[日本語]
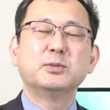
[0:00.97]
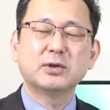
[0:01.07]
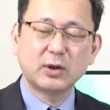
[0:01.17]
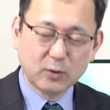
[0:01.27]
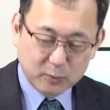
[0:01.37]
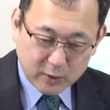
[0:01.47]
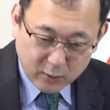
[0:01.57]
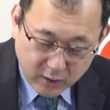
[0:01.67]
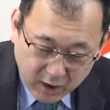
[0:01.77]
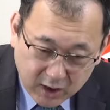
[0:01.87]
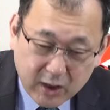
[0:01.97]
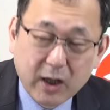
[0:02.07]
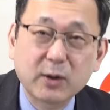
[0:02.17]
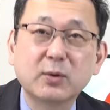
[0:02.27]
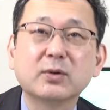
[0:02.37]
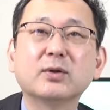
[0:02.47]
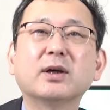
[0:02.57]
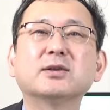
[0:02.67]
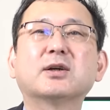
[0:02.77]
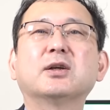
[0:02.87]
皆さんこんばんは、えー、近藤
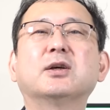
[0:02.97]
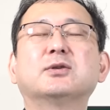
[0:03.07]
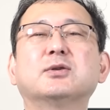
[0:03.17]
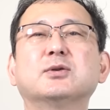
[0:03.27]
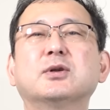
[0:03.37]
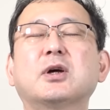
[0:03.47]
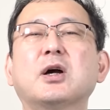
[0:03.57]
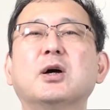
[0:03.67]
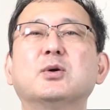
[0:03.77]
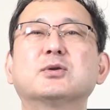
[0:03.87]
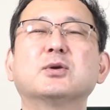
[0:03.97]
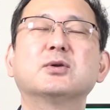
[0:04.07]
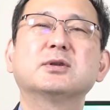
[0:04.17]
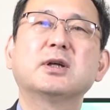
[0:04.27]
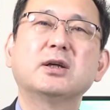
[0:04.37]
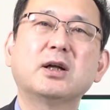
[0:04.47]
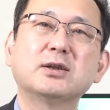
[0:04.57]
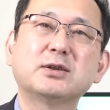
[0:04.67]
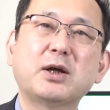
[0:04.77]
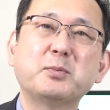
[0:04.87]
大輔です。いかがお過ごしでいらっ
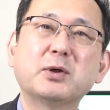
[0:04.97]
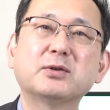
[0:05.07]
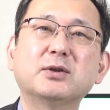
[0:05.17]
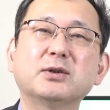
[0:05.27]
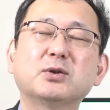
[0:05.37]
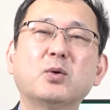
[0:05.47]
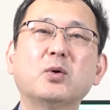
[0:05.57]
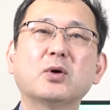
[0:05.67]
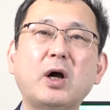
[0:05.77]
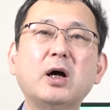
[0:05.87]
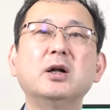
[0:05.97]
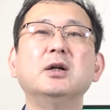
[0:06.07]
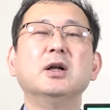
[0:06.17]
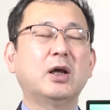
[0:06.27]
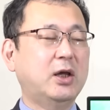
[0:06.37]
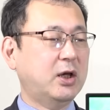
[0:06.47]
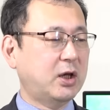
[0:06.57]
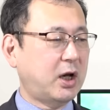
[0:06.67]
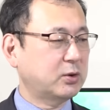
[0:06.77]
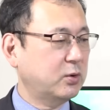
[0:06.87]
しゃいますでしょうか。
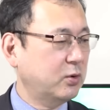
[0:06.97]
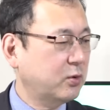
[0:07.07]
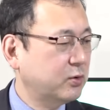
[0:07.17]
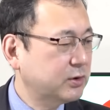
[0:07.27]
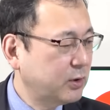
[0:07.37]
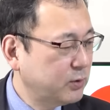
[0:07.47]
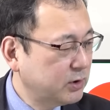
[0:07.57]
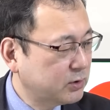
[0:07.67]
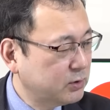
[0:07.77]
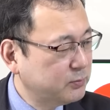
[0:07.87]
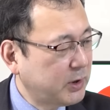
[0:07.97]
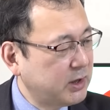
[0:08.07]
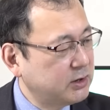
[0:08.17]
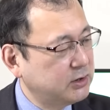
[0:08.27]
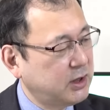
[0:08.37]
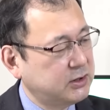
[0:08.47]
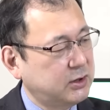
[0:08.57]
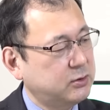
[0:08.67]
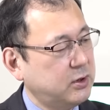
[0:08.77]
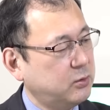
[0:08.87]
えー、あの、ゴールデンウィーク前に出した
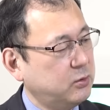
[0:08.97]
ですね、こ